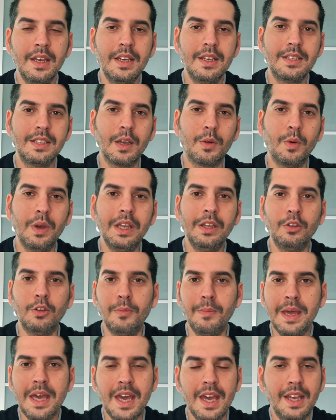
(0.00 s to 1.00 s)
seguendo
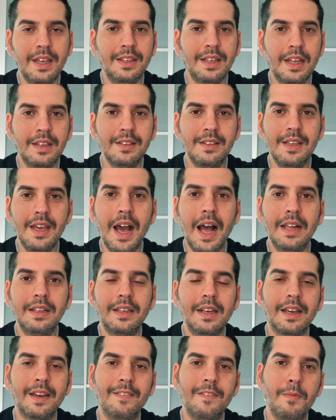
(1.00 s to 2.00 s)
me e tanti
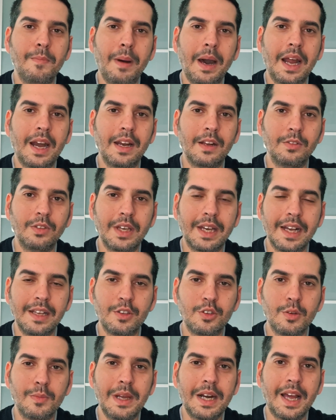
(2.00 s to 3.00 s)
altri che vi parlano di
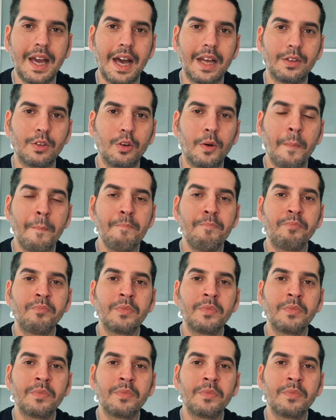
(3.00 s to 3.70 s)
calciomercato,